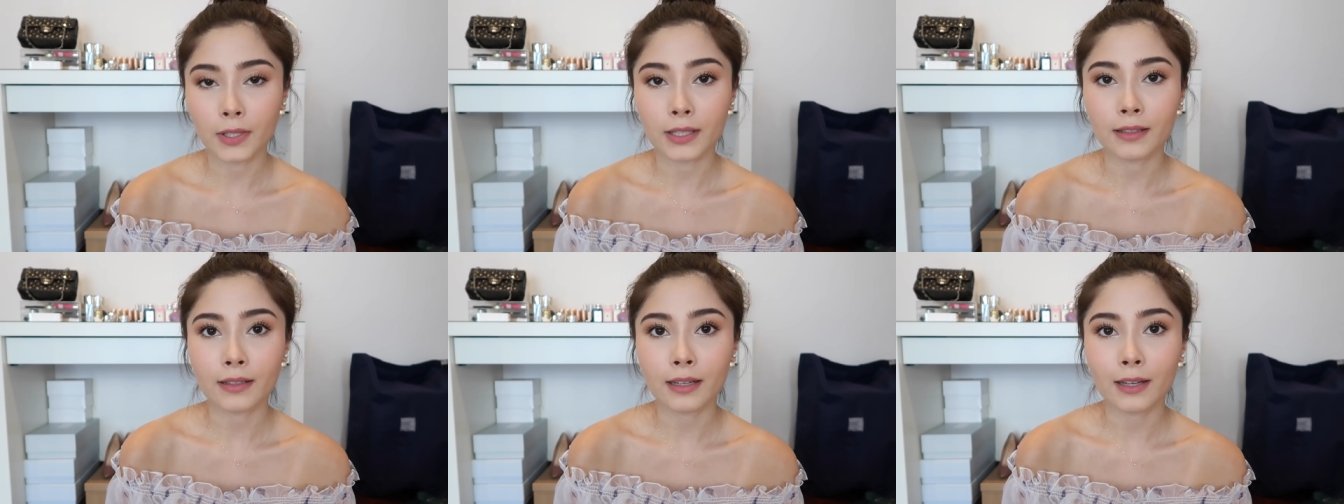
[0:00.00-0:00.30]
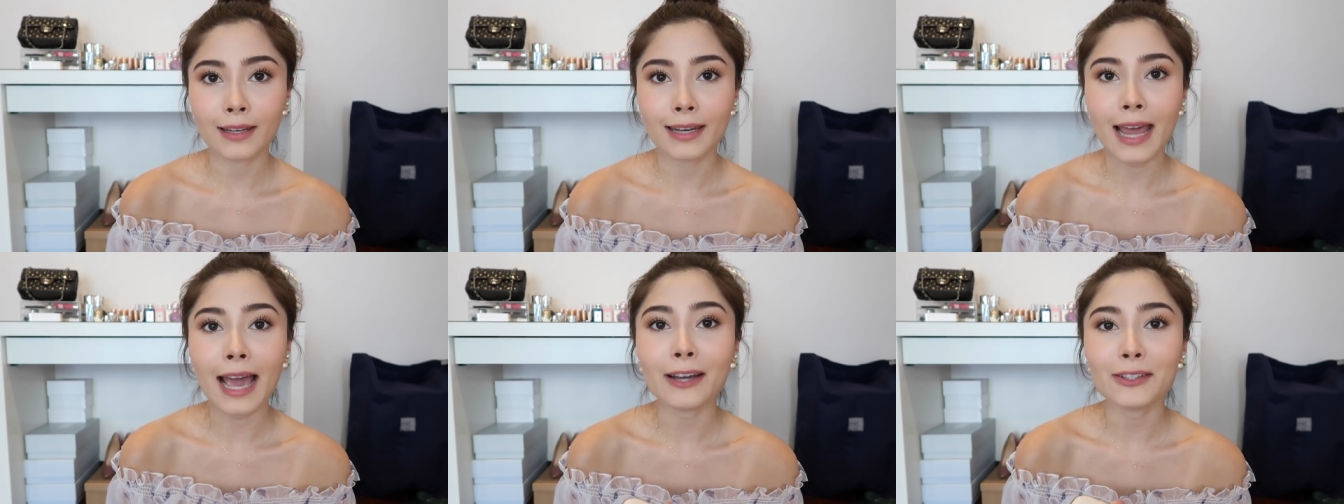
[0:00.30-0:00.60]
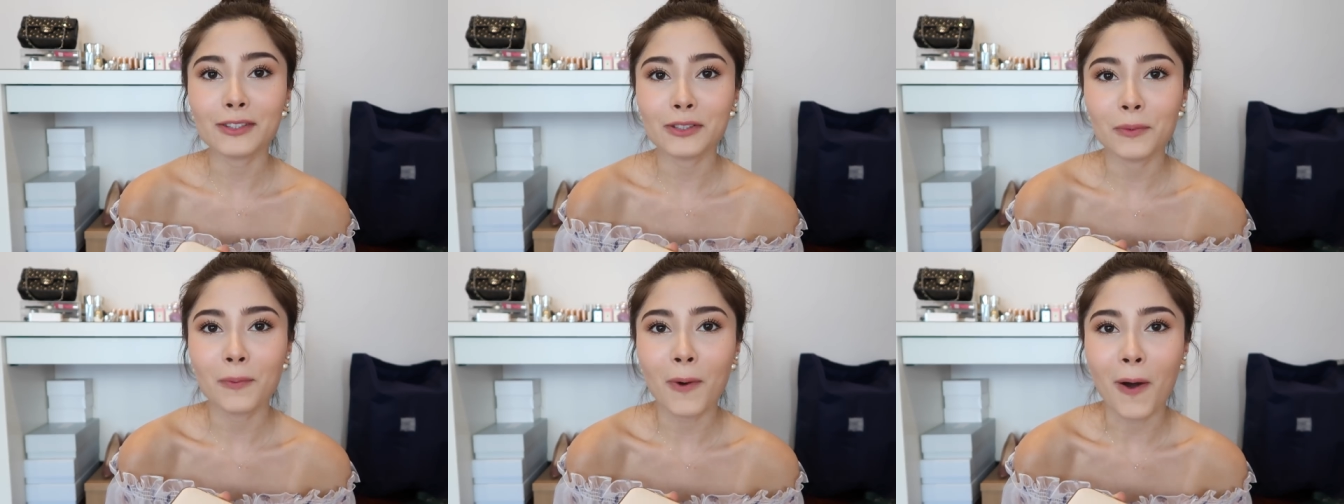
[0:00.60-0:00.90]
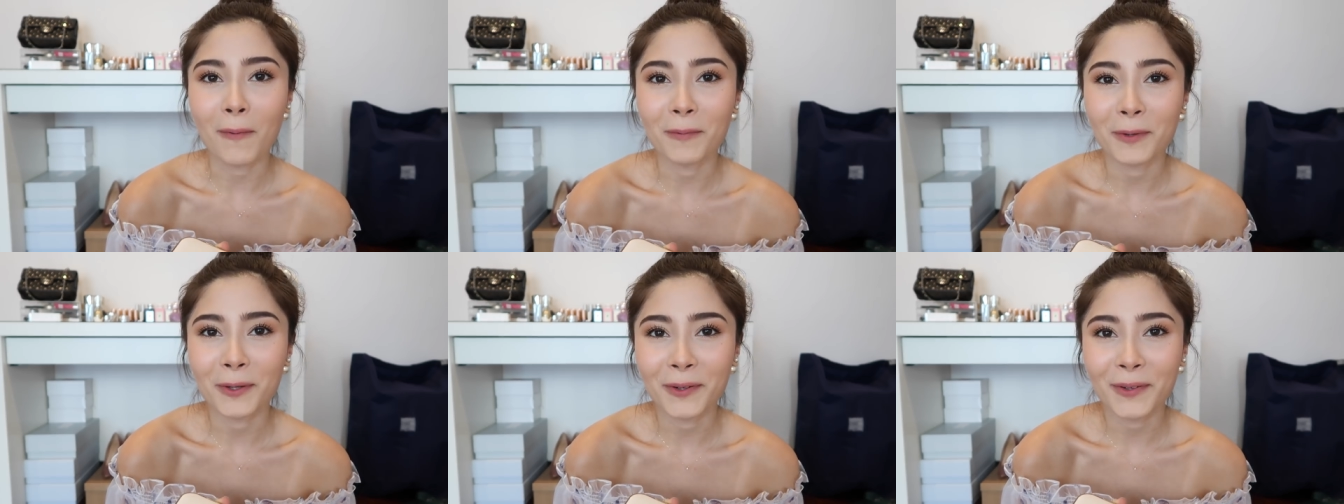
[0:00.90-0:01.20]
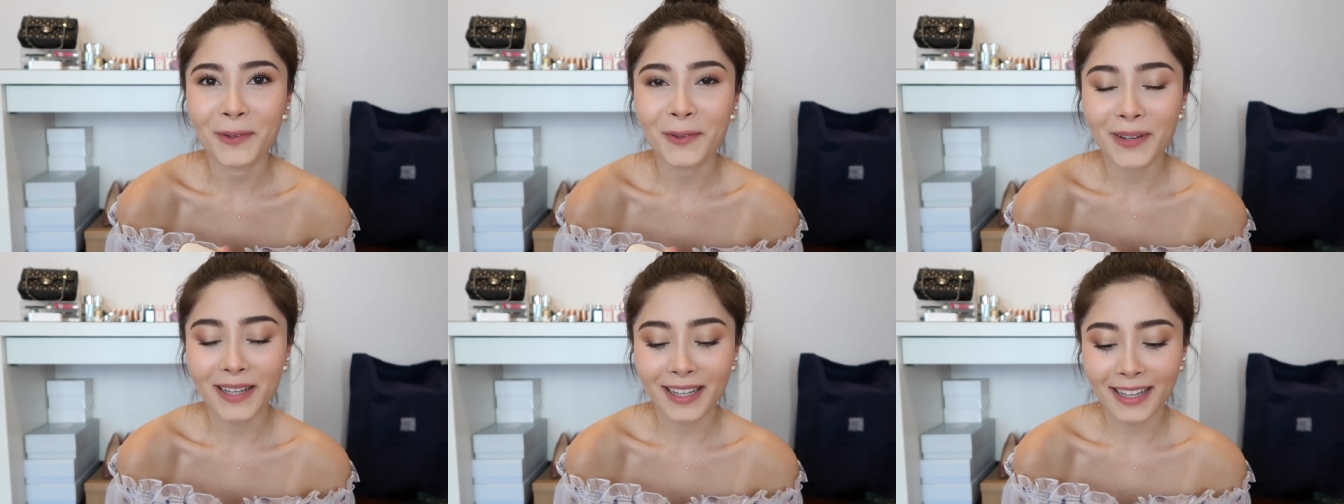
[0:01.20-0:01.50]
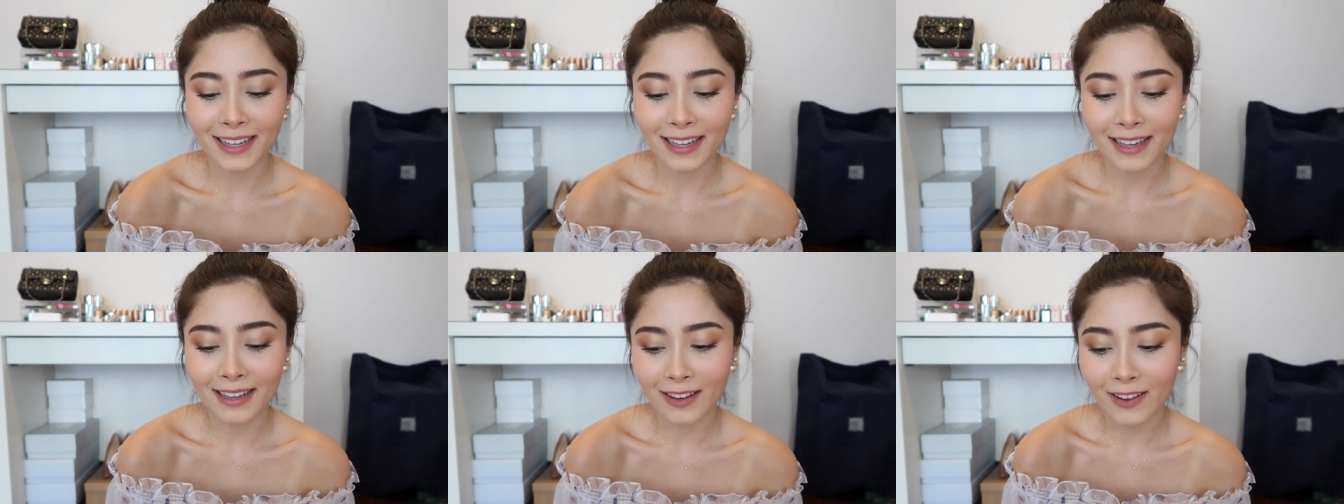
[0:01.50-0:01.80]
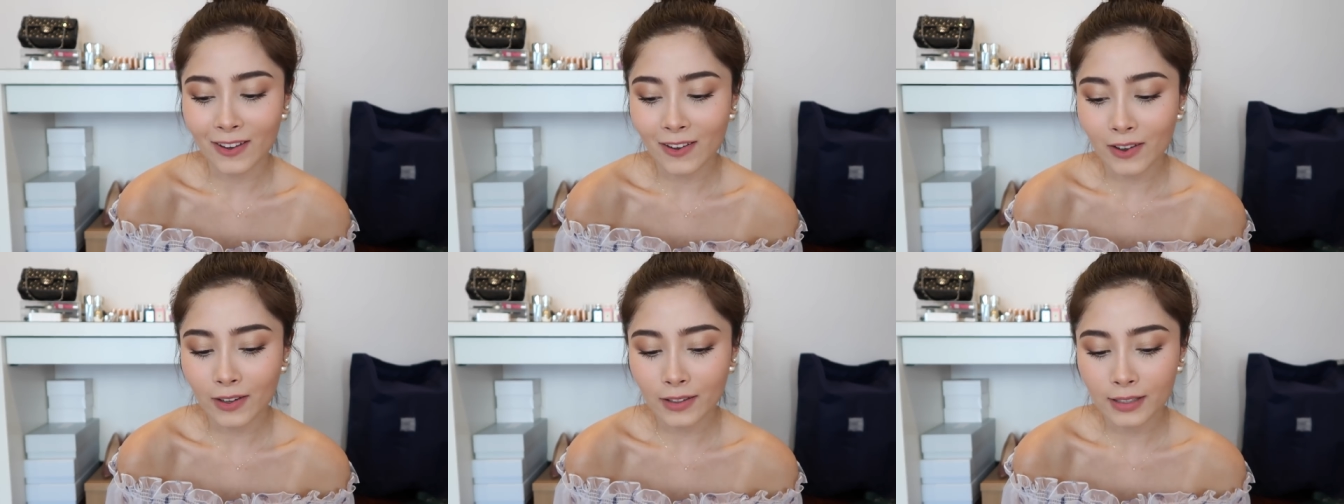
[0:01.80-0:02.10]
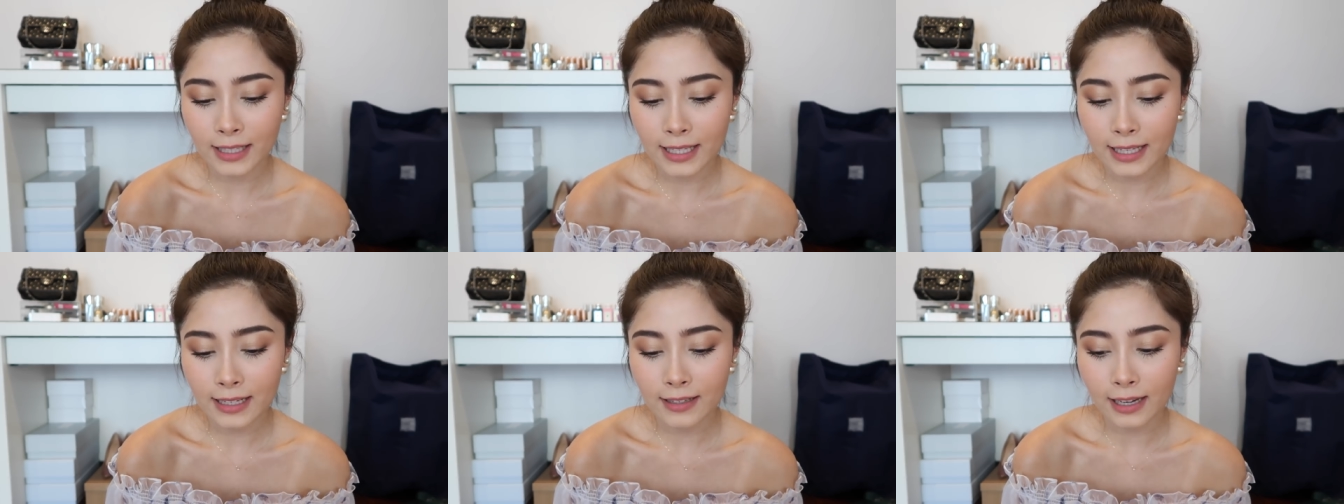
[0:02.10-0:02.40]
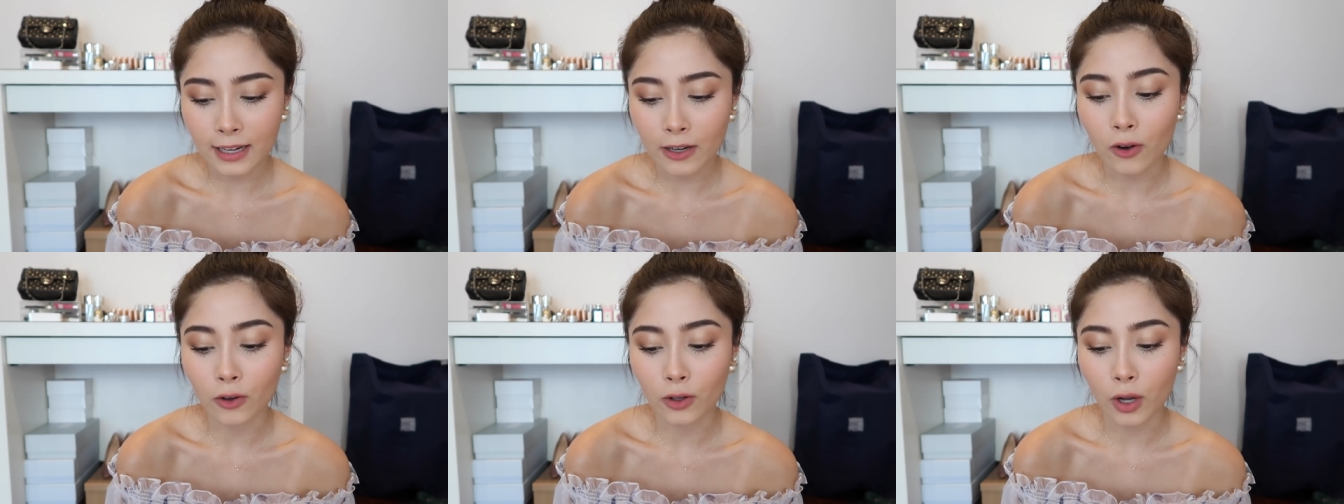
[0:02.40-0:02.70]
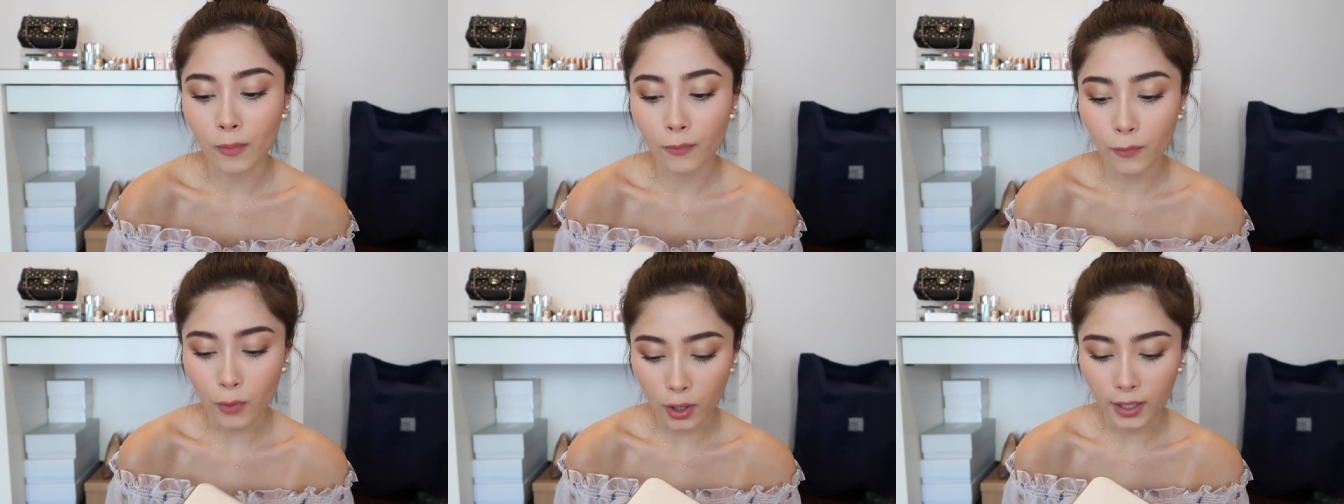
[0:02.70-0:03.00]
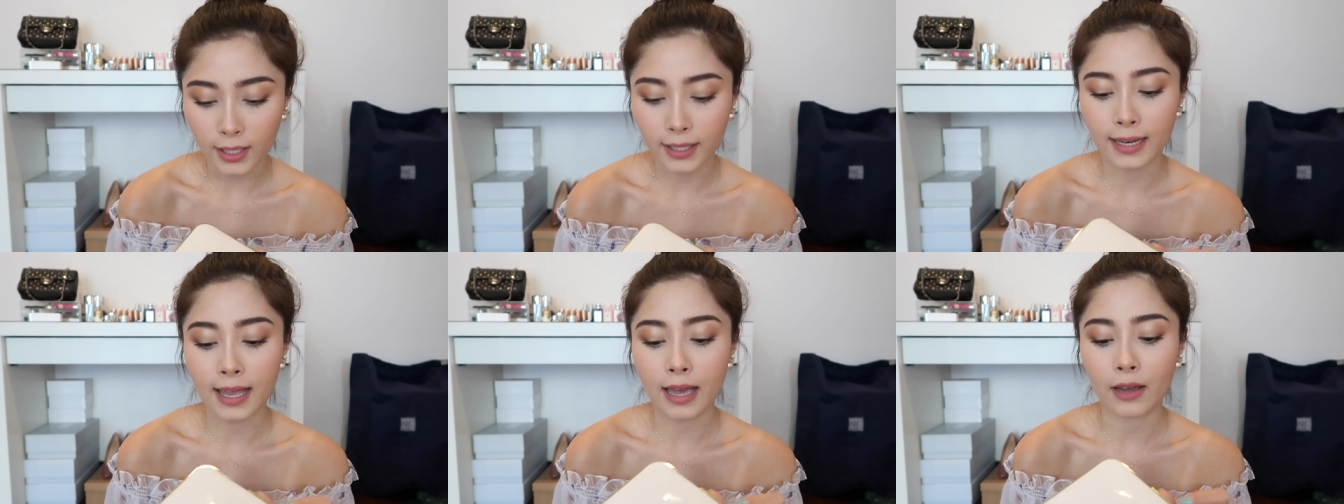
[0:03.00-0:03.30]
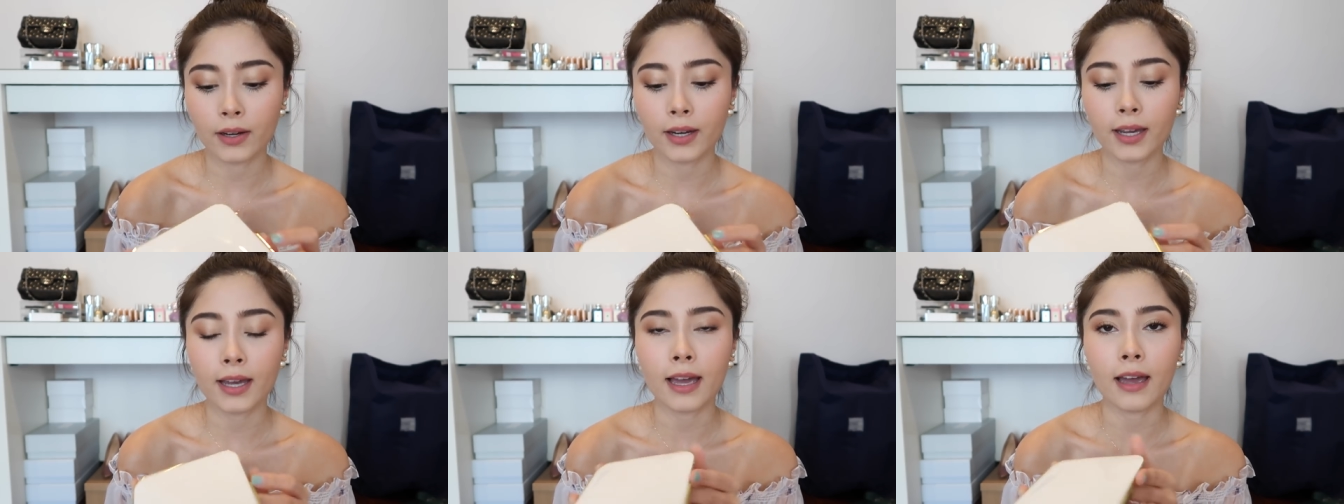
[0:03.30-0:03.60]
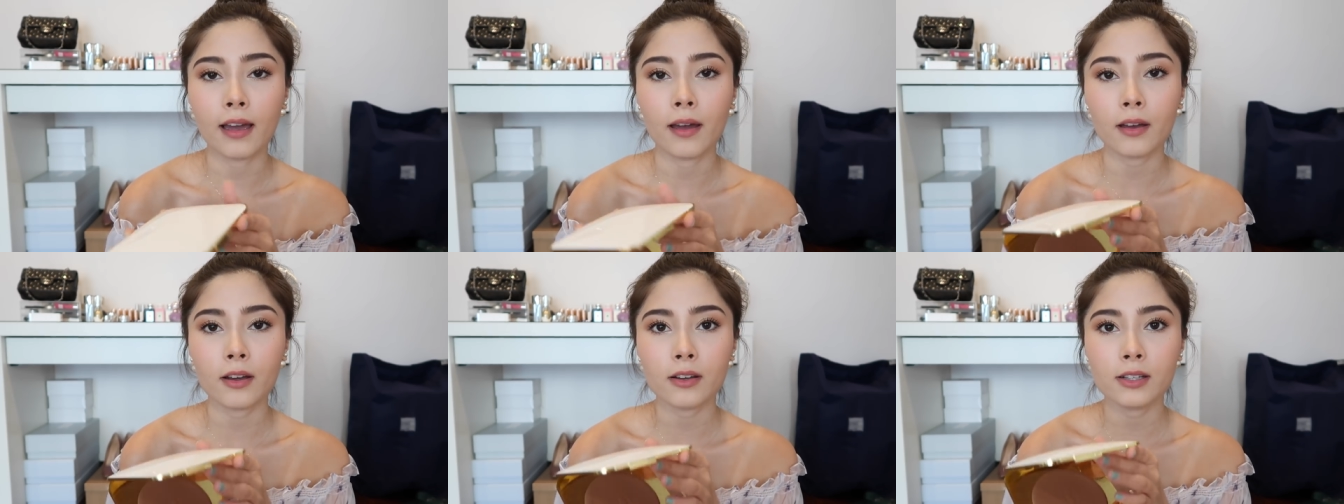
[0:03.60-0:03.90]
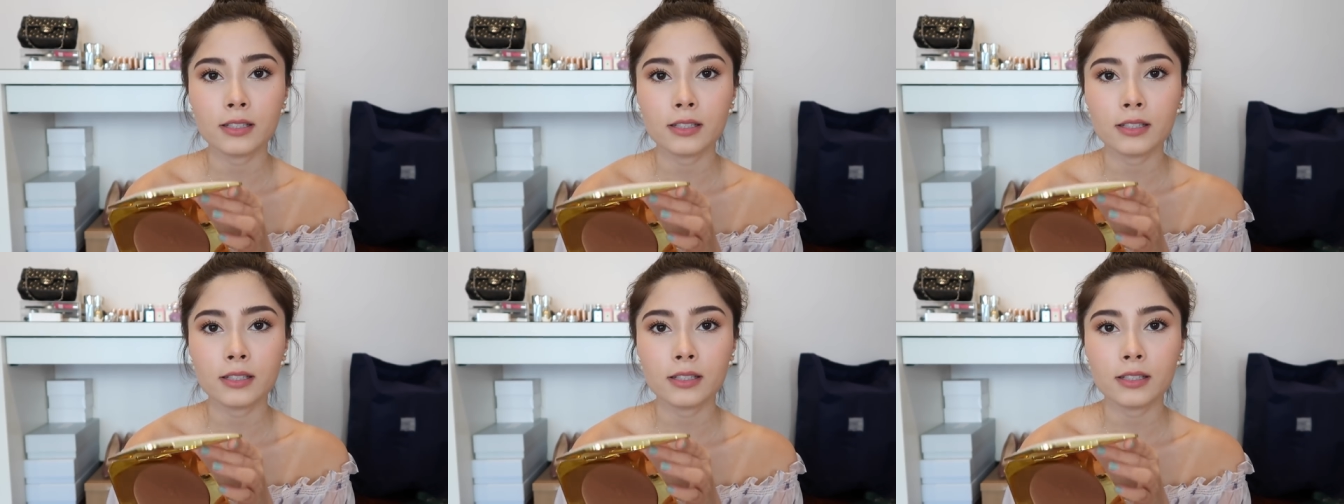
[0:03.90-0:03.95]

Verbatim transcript: เหมือนแล้วหน้าก็จะดูผอมลงด้วยนะคะก็นิกกี้ใช้ของ Tom Ford อีกแล้วนะคะ